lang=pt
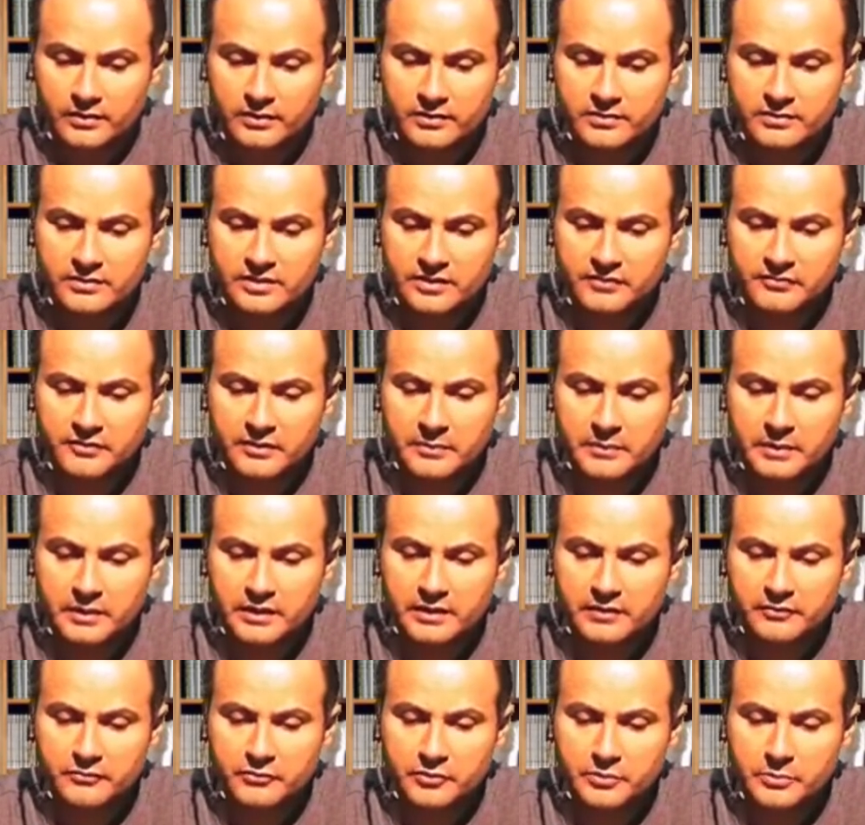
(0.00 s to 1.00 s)
E se a
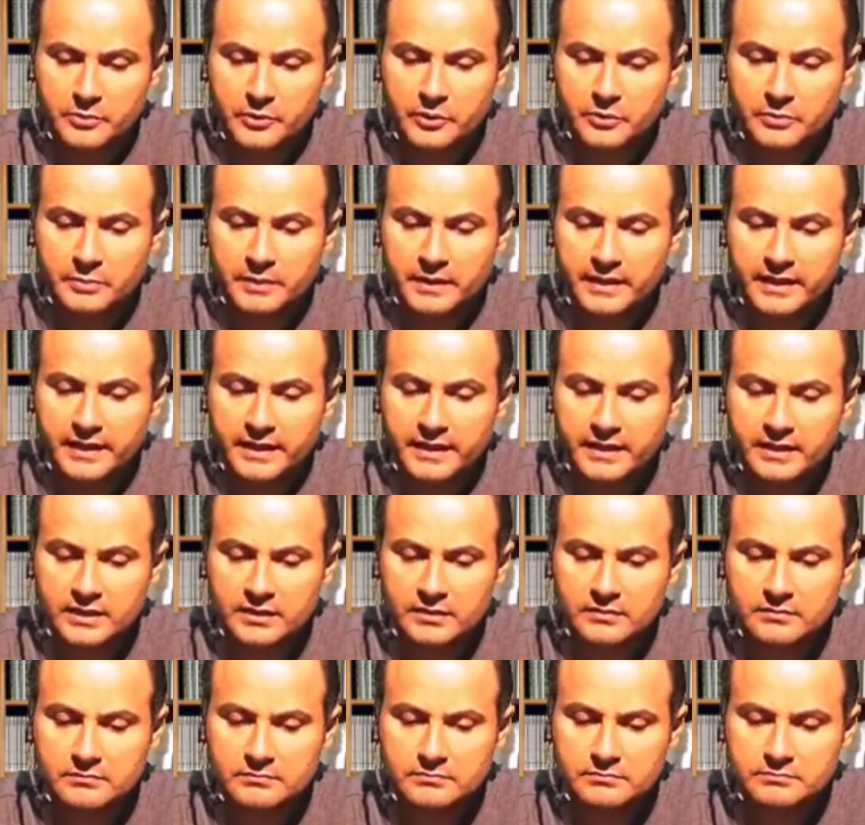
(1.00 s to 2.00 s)
família for muito
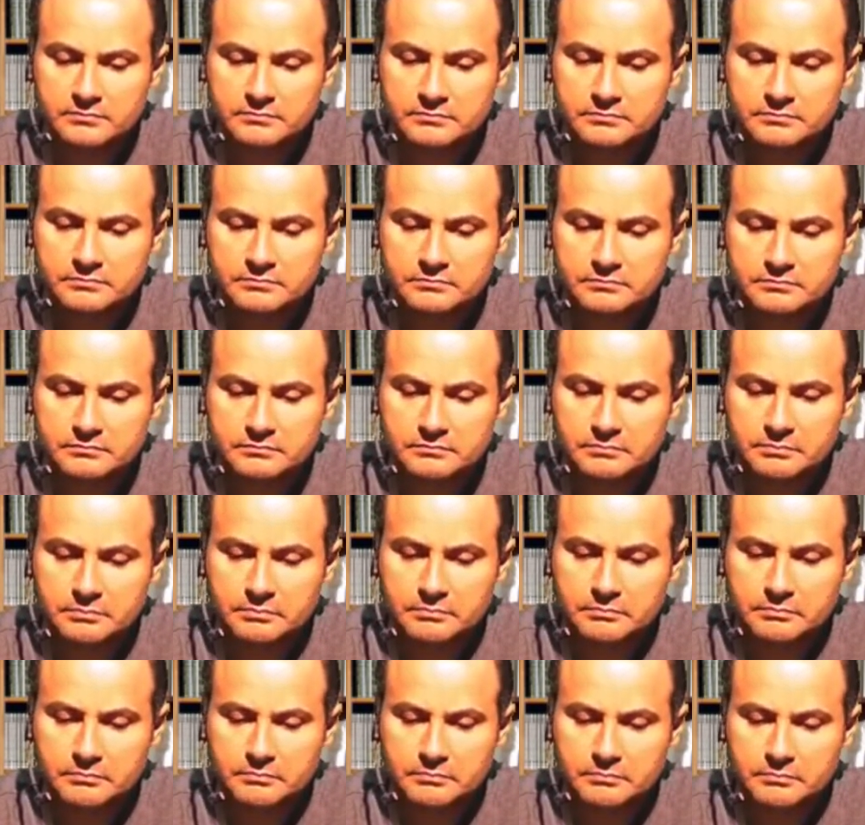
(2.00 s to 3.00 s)
pequena,
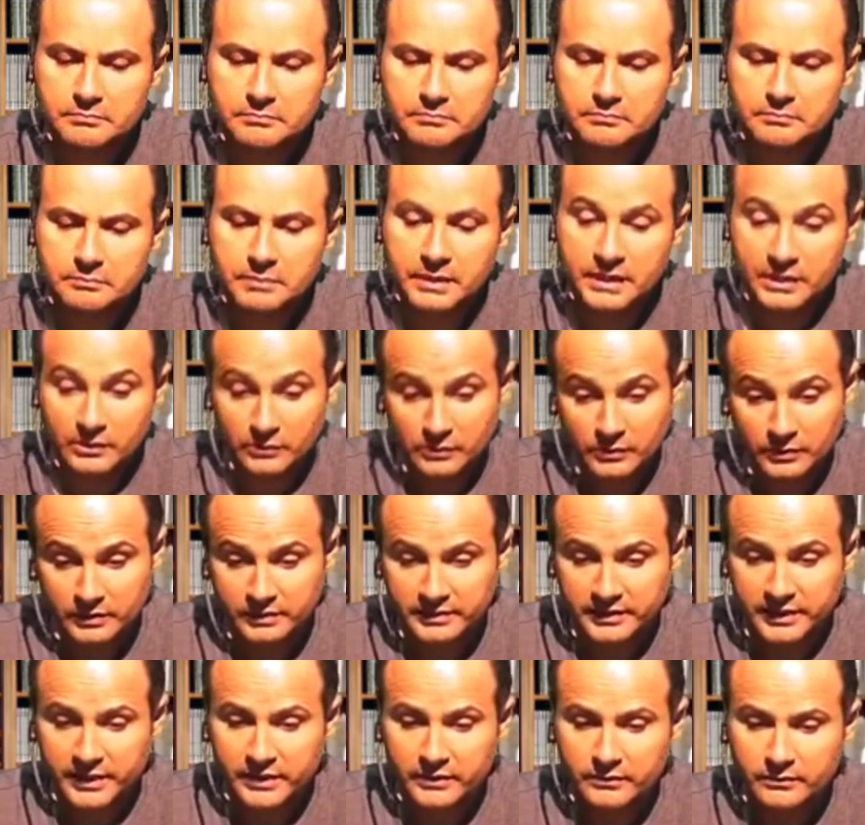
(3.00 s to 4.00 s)
para um
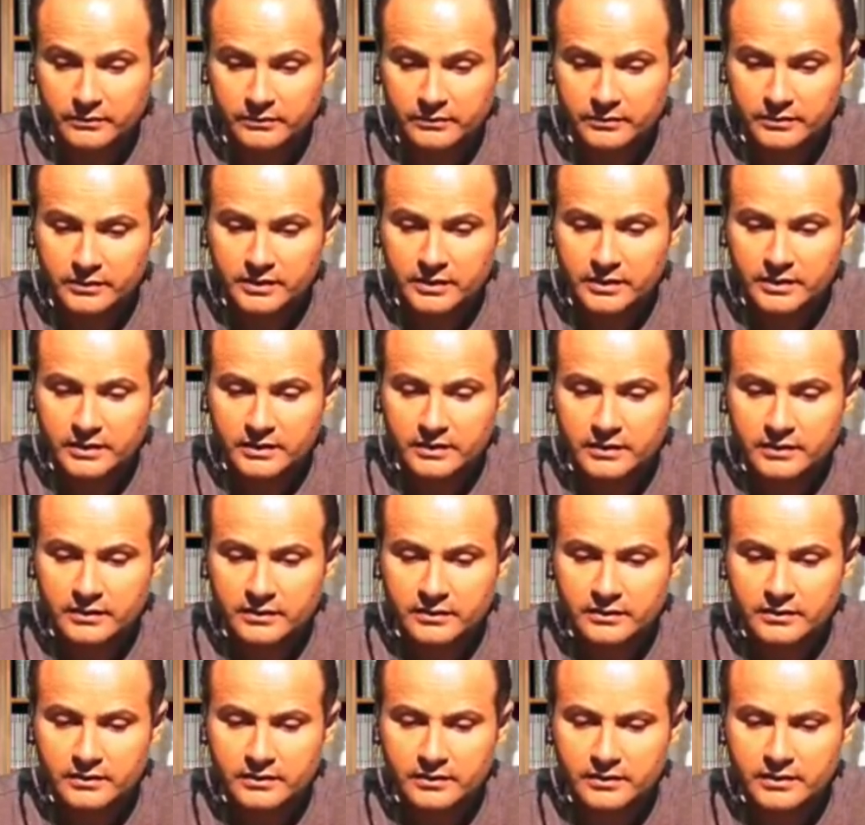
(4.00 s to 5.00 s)
cordeiro,
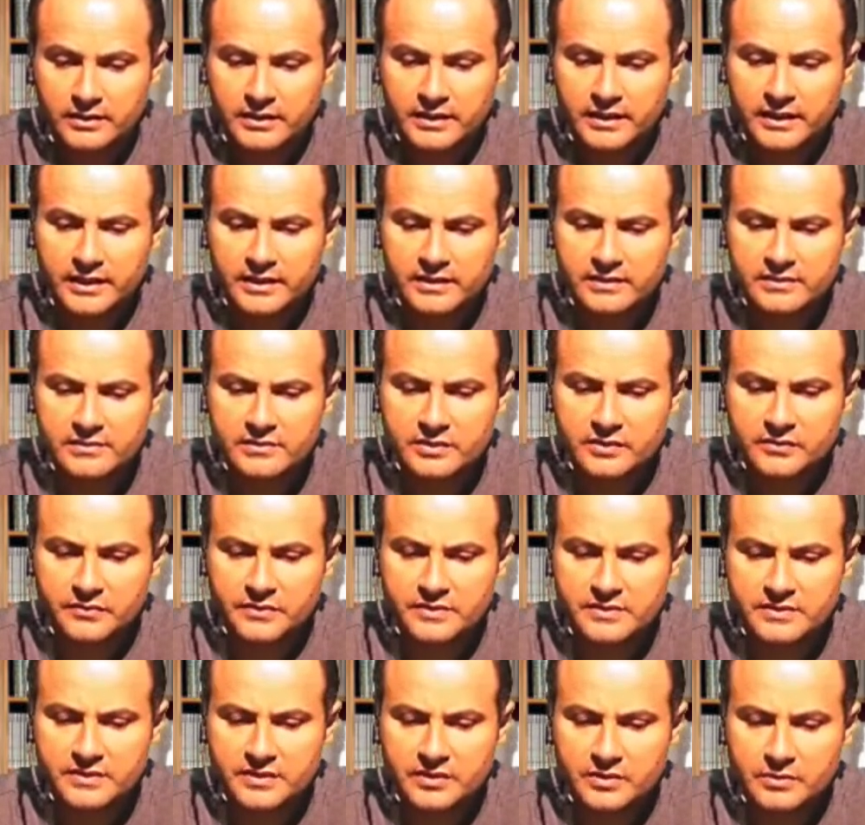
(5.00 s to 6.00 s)
que ele e seu
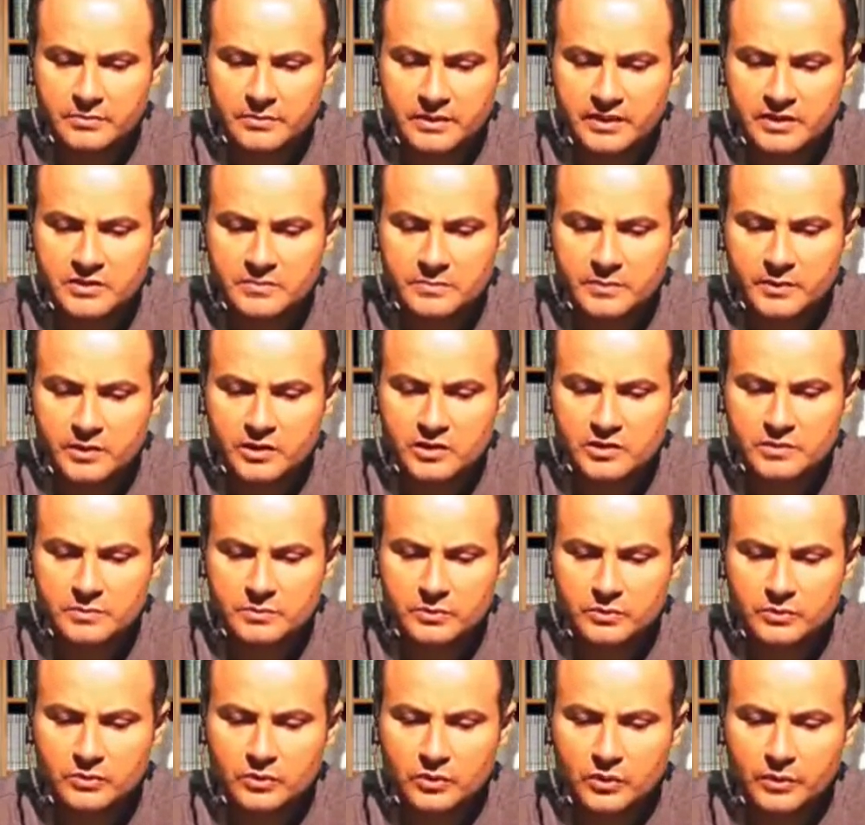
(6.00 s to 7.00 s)
vizinho mais
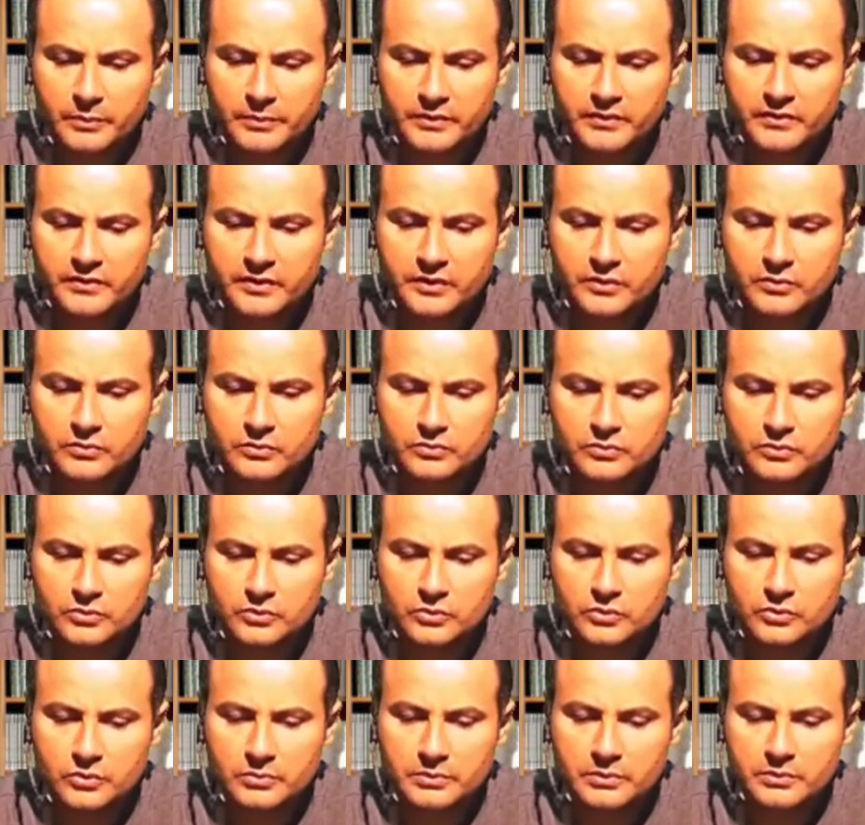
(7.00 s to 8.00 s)
próximo tomem
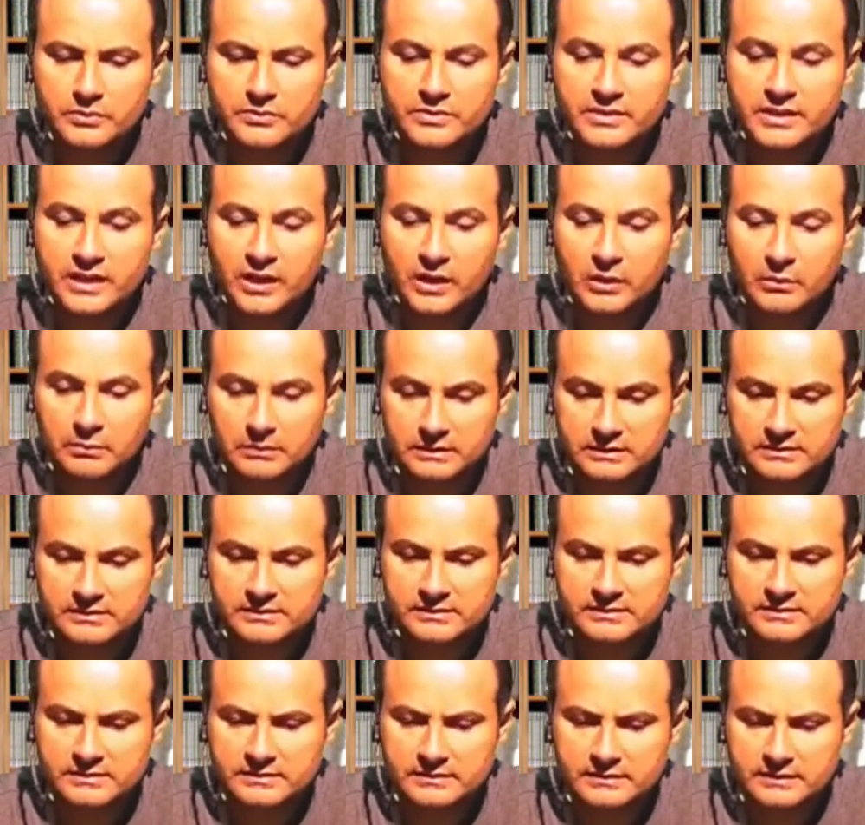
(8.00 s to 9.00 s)
segundo o número de
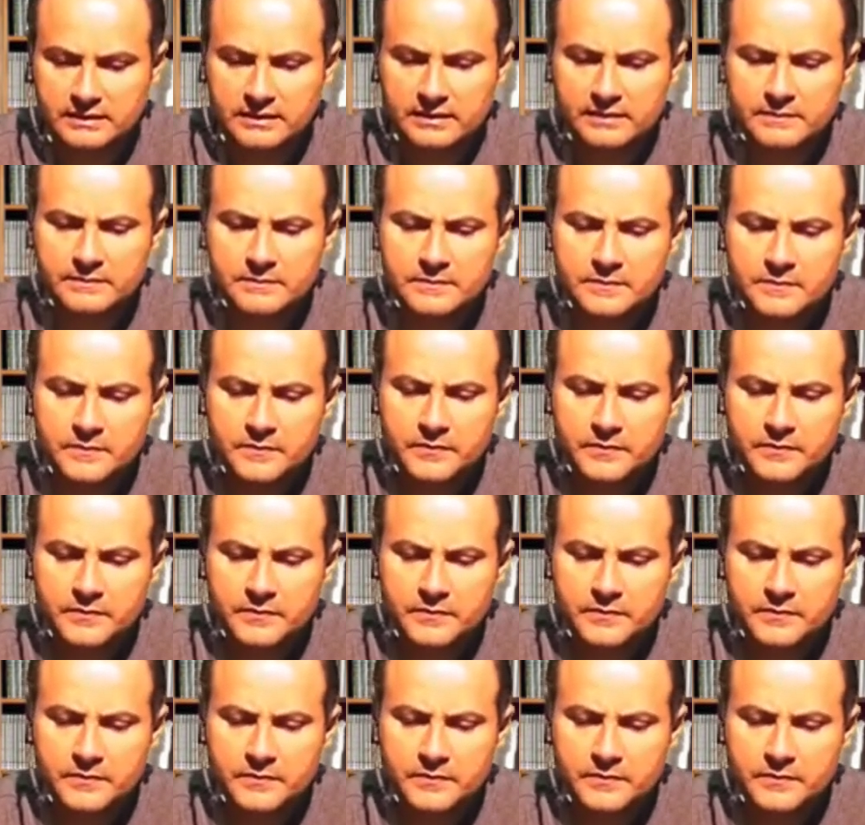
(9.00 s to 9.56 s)
almas, né?